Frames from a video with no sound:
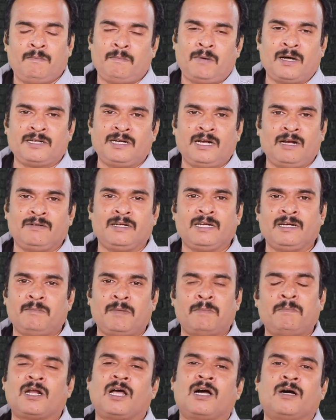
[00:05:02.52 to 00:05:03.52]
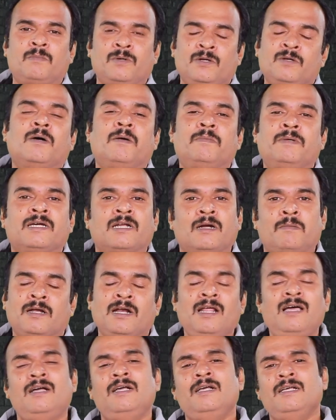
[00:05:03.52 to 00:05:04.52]
பார்ட்டியில் நீங்கள் மெம்பர் ஆக முடியும் அப்படிங்கிற
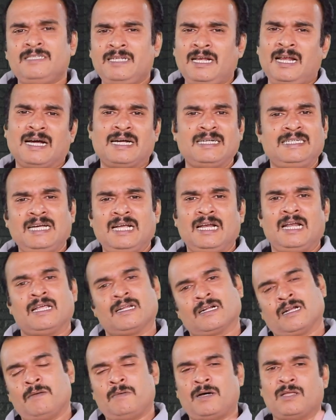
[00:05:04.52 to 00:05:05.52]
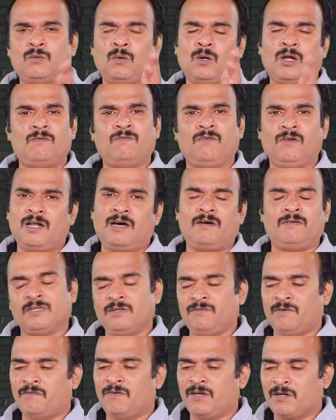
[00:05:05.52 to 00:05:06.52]
மாதிரிலாம் சில கட்சிகளில் இருக்கலாம் அது உலகம் ஃபுல்லாக
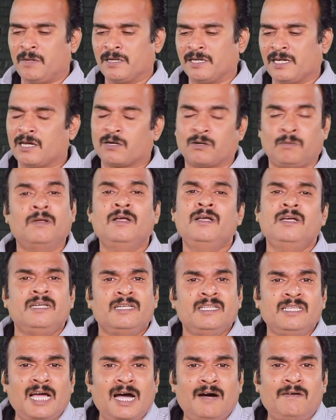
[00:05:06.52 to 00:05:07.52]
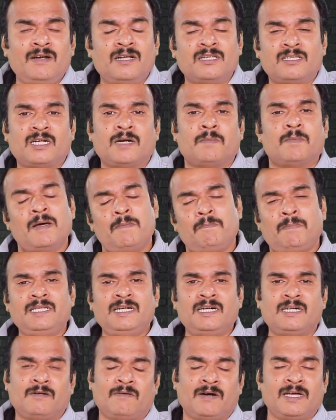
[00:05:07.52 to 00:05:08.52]
வந்து வந்து வெவ்வேறு மாதிரி ஆகும் இந்தியாவில் எடுத்துக்கிட்டோம்னா
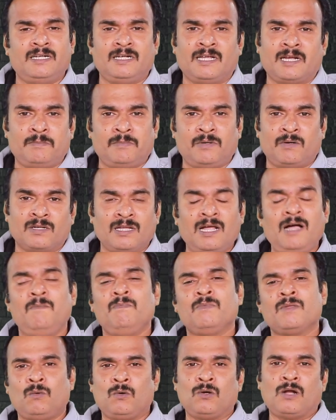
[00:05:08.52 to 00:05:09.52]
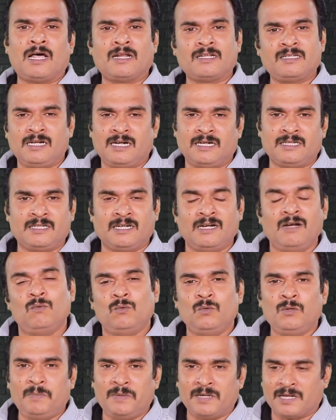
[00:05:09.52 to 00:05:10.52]
பதினெட்டு வயது நிரம்பியவர் தான் ஒரு அரசியல் கட்சியில்
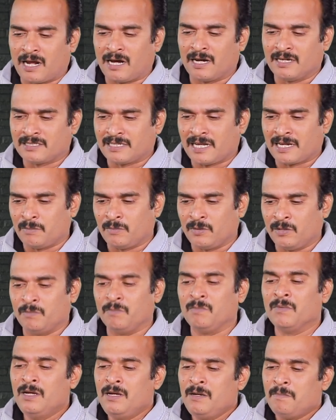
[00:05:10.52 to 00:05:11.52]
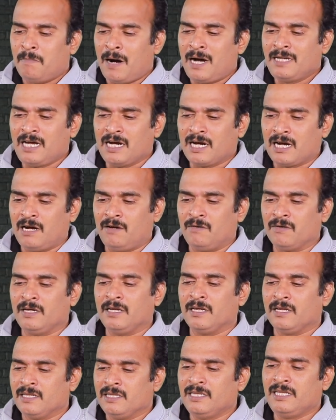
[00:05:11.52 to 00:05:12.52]
உறுப்பினராக சேர முடியும் பாஜகவுக்கு
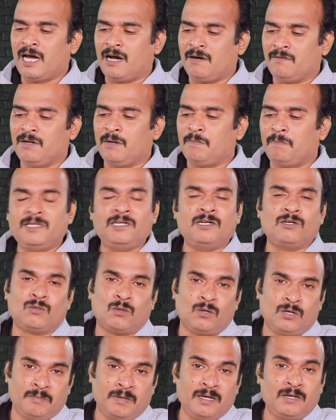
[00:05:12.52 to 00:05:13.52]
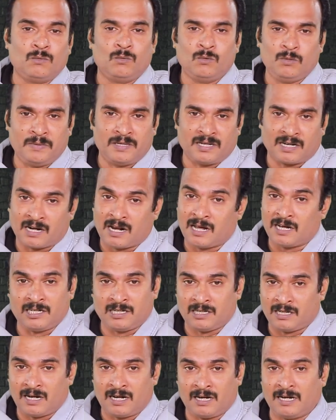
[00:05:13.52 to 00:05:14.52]
இந்தியாவில் பதினெட்டு கோடி பேர் உறுப்பினர்களாக
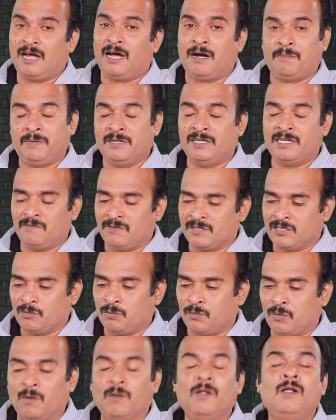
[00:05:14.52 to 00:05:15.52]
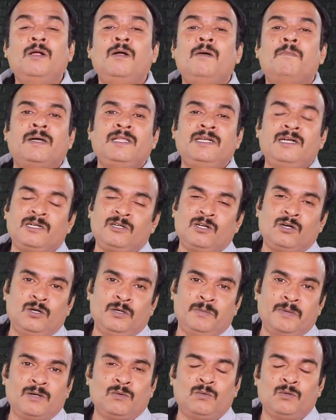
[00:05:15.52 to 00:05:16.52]
இருக்கிறாங்க அப்படின்னே வச்சுப்போம் பதினெட்டு
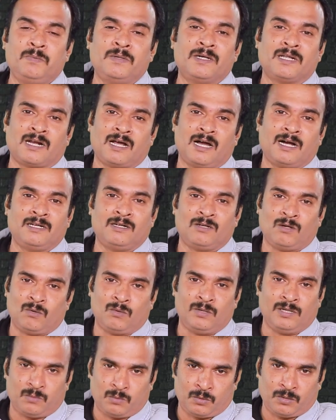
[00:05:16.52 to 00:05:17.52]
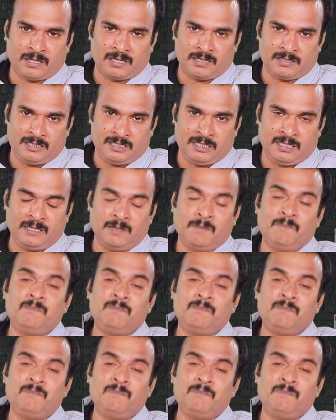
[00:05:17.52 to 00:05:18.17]
கோடி பேர் உறுப்பினராக இருக்கக்கூடிய ஒரு கட்சி